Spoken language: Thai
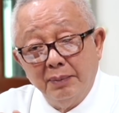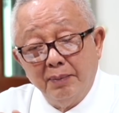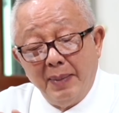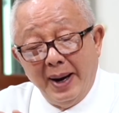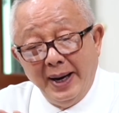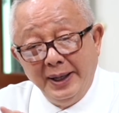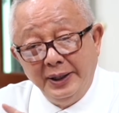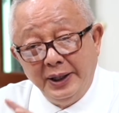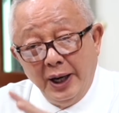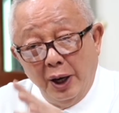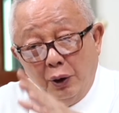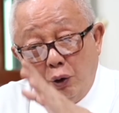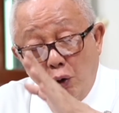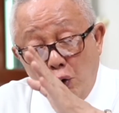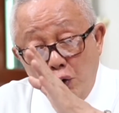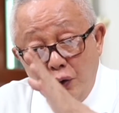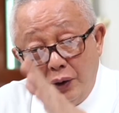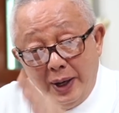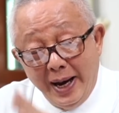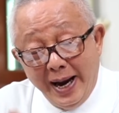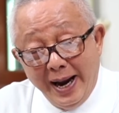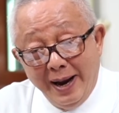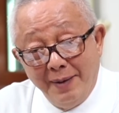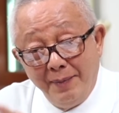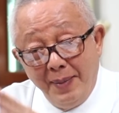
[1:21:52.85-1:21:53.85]
มันจะรุน
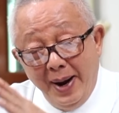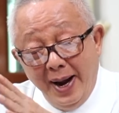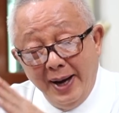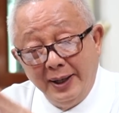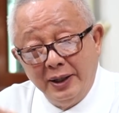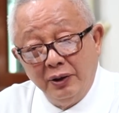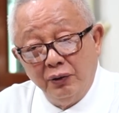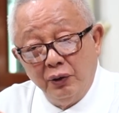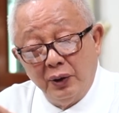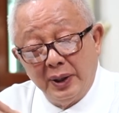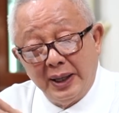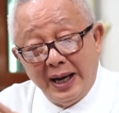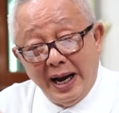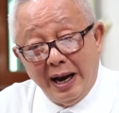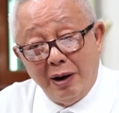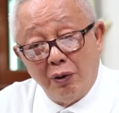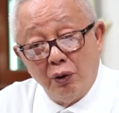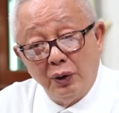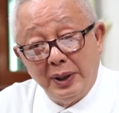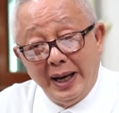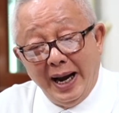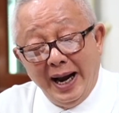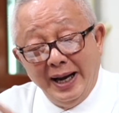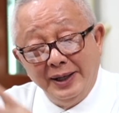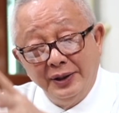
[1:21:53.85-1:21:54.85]
แรงมากขึ้นกว่าเก่า
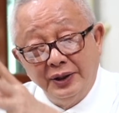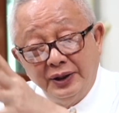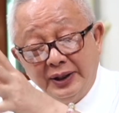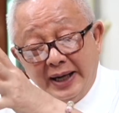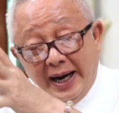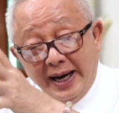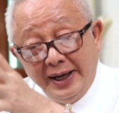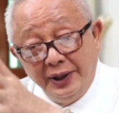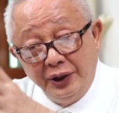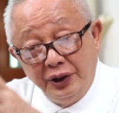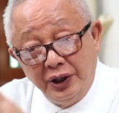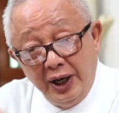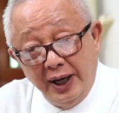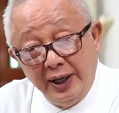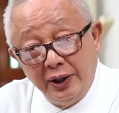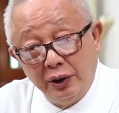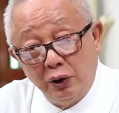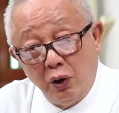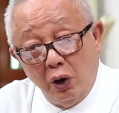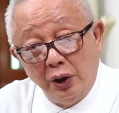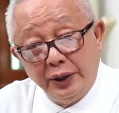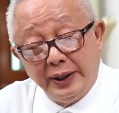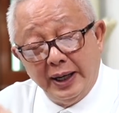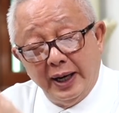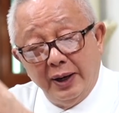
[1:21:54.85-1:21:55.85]
การแซงชั่น
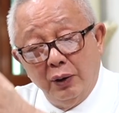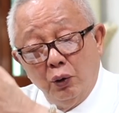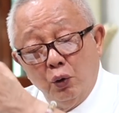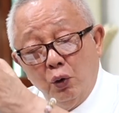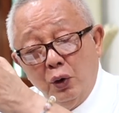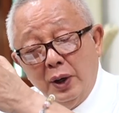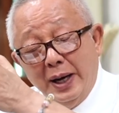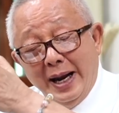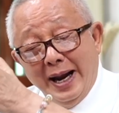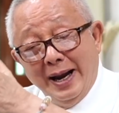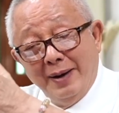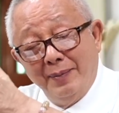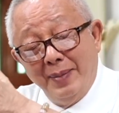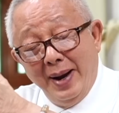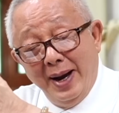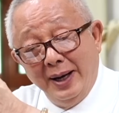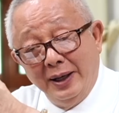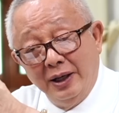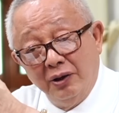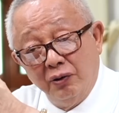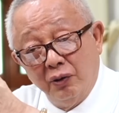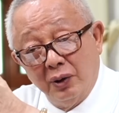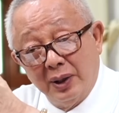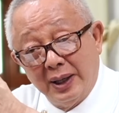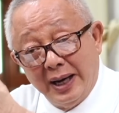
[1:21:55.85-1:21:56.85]
ก็จะรุนแรงมาก
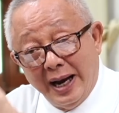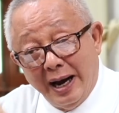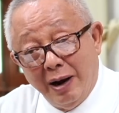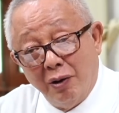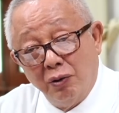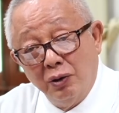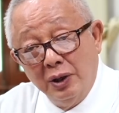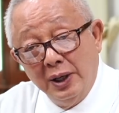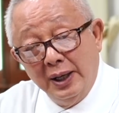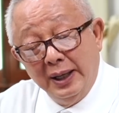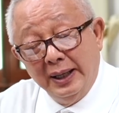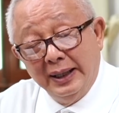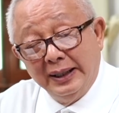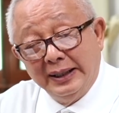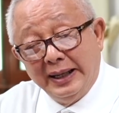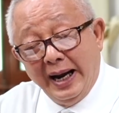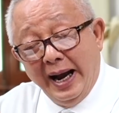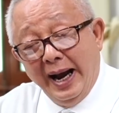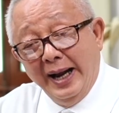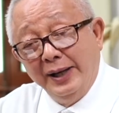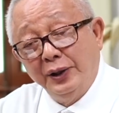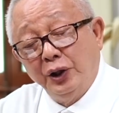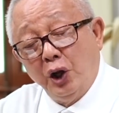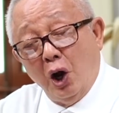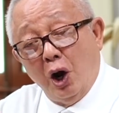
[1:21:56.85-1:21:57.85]
ขึ้นกว่าเก่า
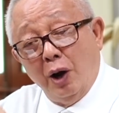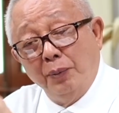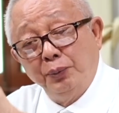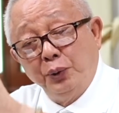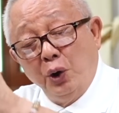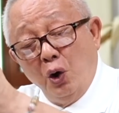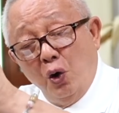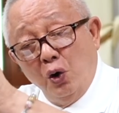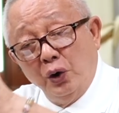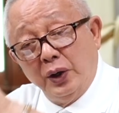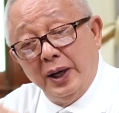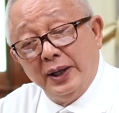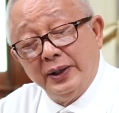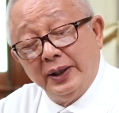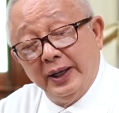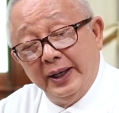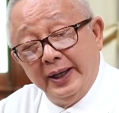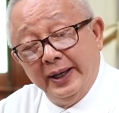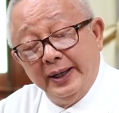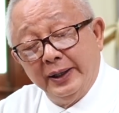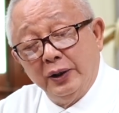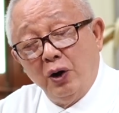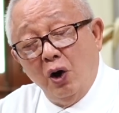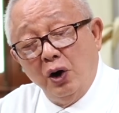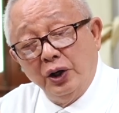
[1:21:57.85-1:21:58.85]
การตอบโต้ทางเศรษฐ
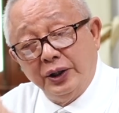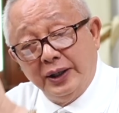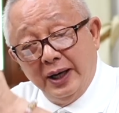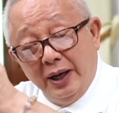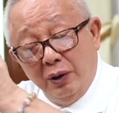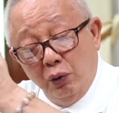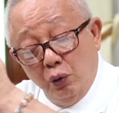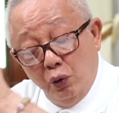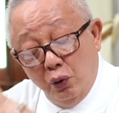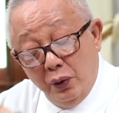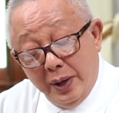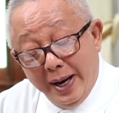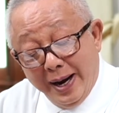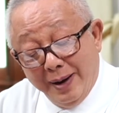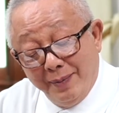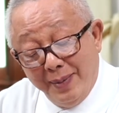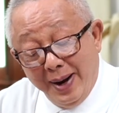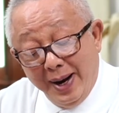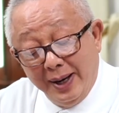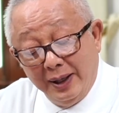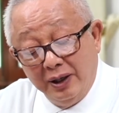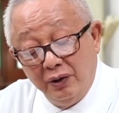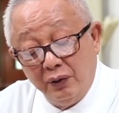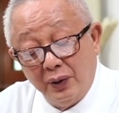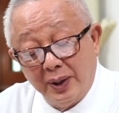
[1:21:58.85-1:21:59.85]
กิจก็จะรุนแรง
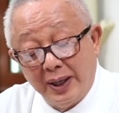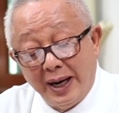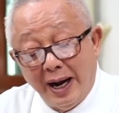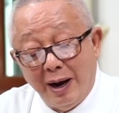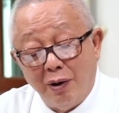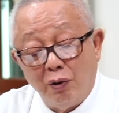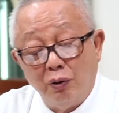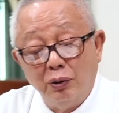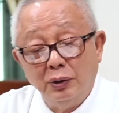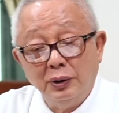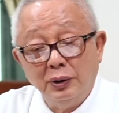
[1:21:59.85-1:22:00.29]
มากขึ้นกว่าเก่า